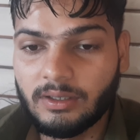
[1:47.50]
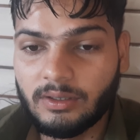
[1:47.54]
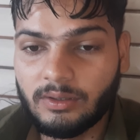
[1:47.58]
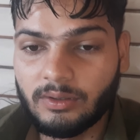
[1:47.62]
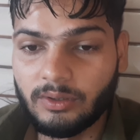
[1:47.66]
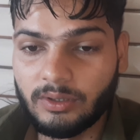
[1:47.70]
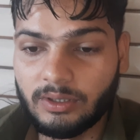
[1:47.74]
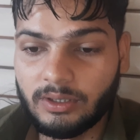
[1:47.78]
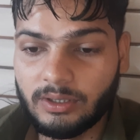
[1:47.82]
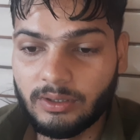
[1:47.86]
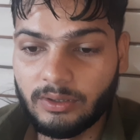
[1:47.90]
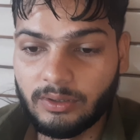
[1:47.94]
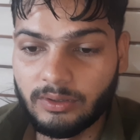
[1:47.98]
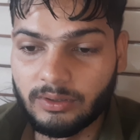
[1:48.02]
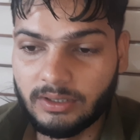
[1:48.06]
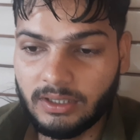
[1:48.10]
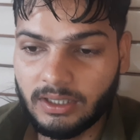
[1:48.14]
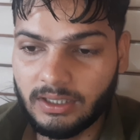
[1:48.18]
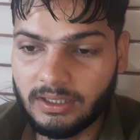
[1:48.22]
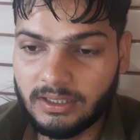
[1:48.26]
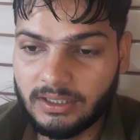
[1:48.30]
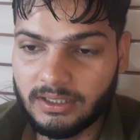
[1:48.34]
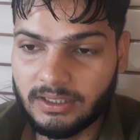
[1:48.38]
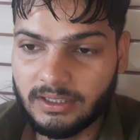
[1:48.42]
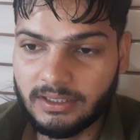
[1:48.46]
कोई होता
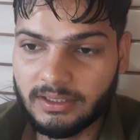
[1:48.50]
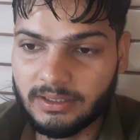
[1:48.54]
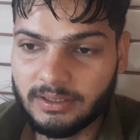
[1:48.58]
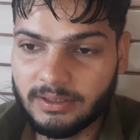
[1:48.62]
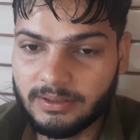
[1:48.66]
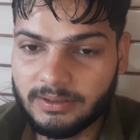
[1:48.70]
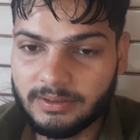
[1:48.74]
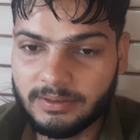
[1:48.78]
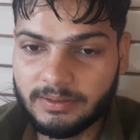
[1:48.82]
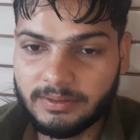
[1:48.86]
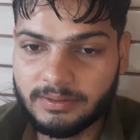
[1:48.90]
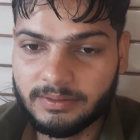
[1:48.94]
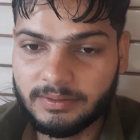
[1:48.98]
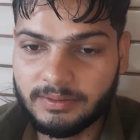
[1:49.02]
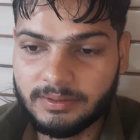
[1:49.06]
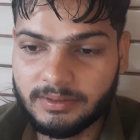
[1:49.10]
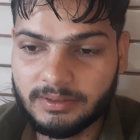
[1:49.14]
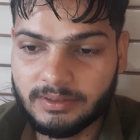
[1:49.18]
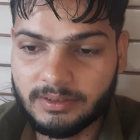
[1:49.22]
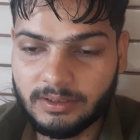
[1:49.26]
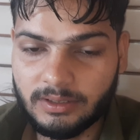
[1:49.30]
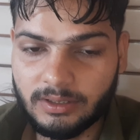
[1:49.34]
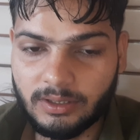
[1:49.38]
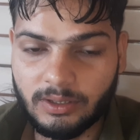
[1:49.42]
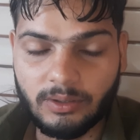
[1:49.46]
नहीं है
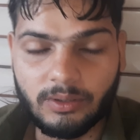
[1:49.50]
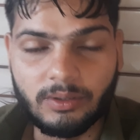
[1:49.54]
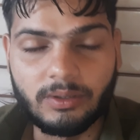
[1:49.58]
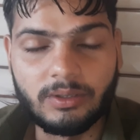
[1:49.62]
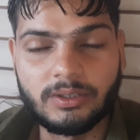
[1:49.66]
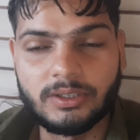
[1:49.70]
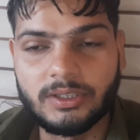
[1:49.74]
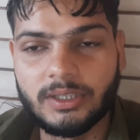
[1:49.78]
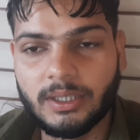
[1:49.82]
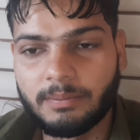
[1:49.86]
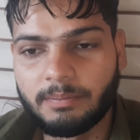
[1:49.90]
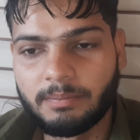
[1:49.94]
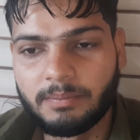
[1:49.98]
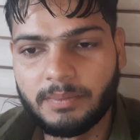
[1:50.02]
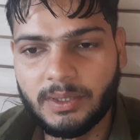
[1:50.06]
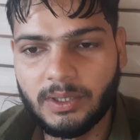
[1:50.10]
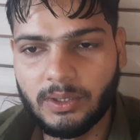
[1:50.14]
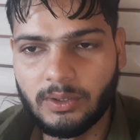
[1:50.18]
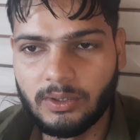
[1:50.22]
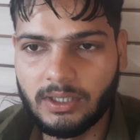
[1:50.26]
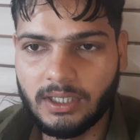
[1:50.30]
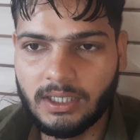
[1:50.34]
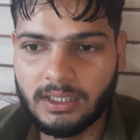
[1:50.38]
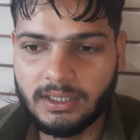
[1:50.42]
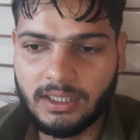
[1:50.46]
तो जब भी
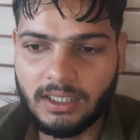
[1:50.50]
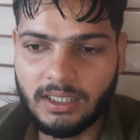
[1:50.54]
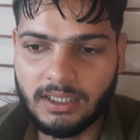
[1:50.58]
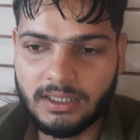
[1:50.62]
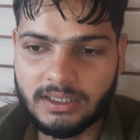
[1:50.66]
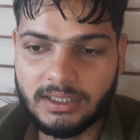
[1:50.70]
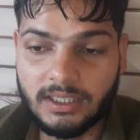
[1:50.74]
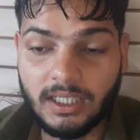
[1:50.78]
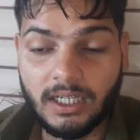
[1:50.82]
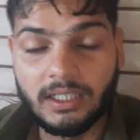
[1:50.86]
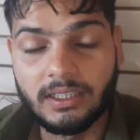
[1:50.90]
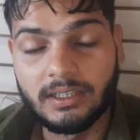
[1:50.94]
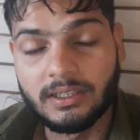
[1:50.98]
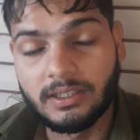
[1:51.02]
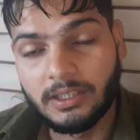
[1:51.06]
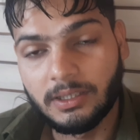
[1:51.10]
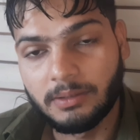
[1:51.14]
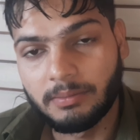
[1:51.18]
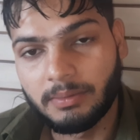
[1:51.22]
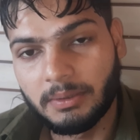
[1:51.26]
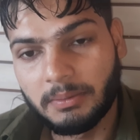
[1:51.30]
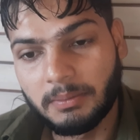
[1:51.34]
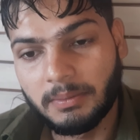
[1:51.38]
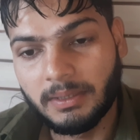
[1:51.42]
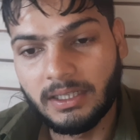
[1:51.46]
हो जाता है शांति
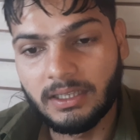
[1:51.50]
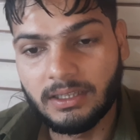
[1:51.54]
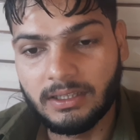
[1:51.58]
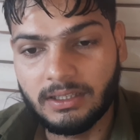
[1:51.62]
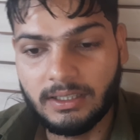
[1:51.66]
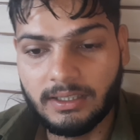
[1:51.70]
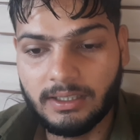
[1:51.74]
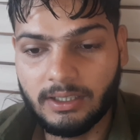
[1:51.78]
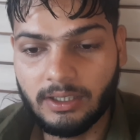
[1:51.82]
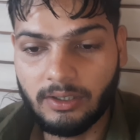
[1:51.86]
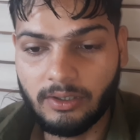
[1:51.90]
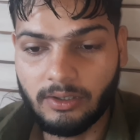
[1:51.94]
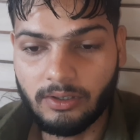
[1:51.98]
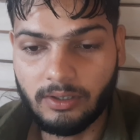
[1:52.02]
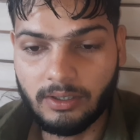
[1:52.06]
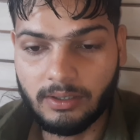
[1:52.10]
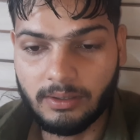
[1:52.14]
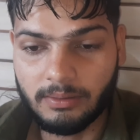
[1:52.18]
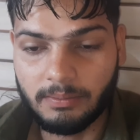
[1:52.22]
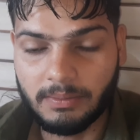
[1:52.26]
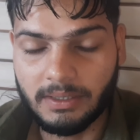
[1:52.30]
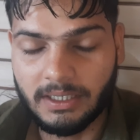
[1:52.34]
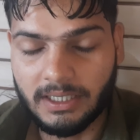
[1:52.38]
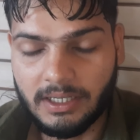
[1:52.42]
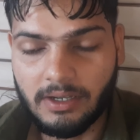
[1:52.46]
भी मिलती है और
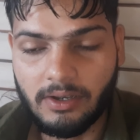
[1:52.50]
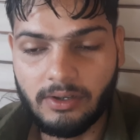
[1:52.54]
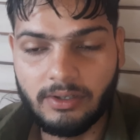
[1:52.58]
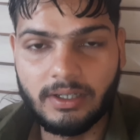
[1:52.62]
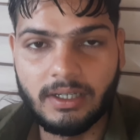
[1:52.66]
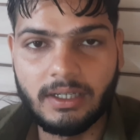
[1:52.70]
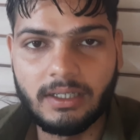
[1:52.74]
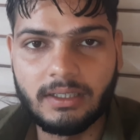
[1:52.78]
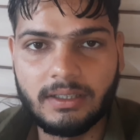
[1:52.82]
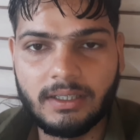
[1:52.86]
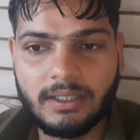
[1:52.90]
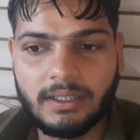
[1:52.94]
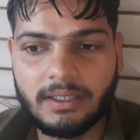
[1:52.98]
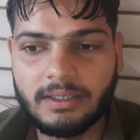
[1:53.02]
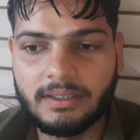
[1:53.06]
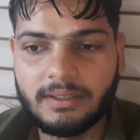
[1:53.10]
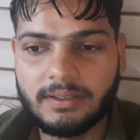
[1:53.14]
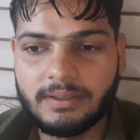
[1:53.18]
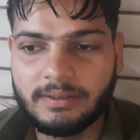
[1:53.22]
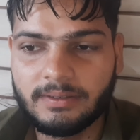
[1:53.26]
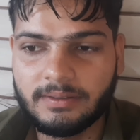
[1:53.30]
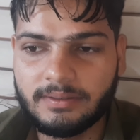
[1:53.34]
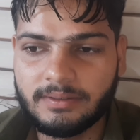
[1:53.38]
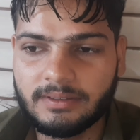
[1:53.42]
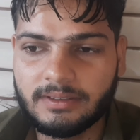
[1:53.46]
बढ़िया हो जाता है
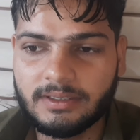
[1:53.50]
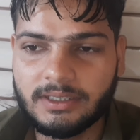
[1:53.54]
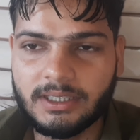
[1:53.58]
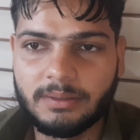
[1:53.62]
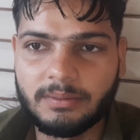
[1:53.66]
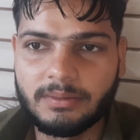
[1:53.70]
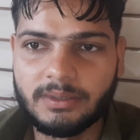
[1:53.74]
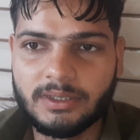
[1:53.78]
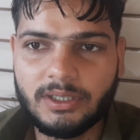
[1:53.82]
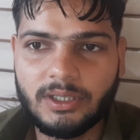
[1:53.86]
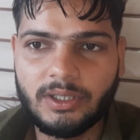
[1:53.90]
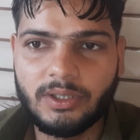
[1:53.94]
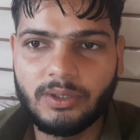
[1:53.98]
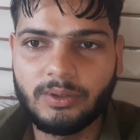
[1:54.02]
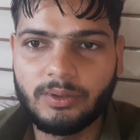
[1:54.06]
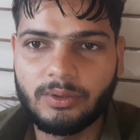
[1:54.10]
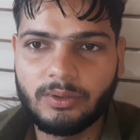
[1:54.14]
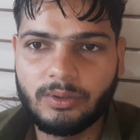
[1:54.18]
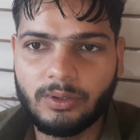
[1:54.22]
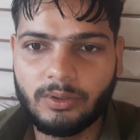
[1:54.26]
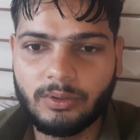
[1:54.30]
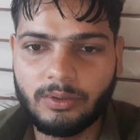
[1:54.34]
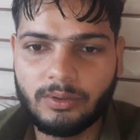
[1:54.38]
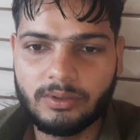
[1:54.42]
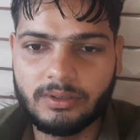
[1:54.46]
समझ रहे हो
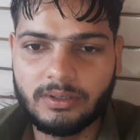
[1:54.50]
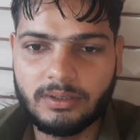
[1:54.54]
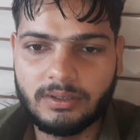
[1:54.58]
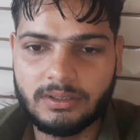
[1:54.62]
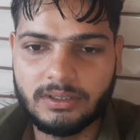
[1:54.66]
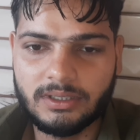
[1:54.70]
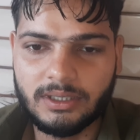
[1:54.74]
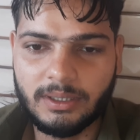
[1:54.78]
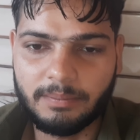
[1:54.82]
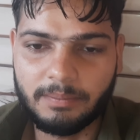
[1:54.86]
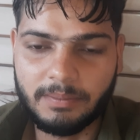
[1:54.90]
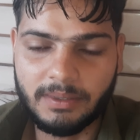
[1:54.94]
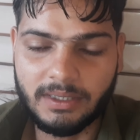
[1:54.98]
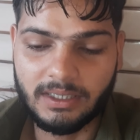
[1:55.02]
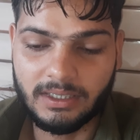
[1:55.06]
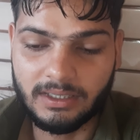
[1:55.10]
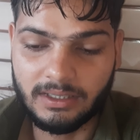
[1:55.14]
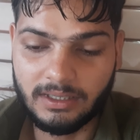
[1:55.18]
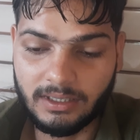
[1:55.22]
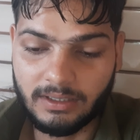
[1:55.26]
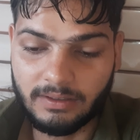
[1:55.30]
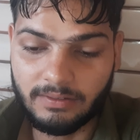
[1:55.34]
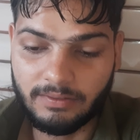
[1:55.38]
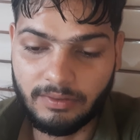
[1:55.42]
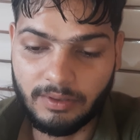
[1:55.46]
तो जब
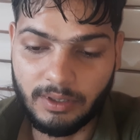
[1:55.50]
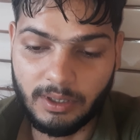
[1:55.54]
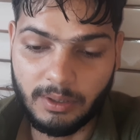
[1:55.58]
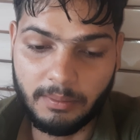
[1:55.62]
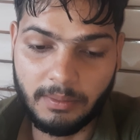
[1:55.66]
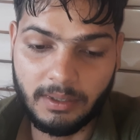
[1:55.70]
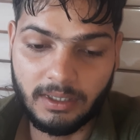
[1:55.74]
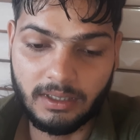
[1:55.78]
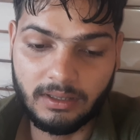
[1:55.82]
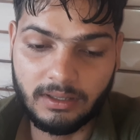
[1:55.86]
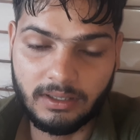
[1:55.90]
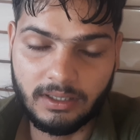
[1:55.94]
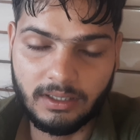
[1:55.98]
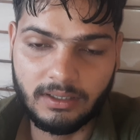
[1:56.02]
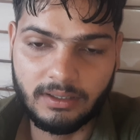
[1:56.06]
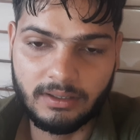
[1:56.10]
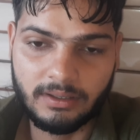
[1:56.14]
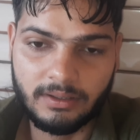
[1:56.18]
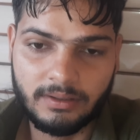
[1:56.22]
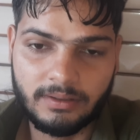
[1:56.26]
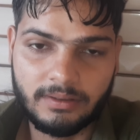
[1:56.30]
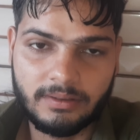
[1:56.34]
करते हैं फिर मिलते हैं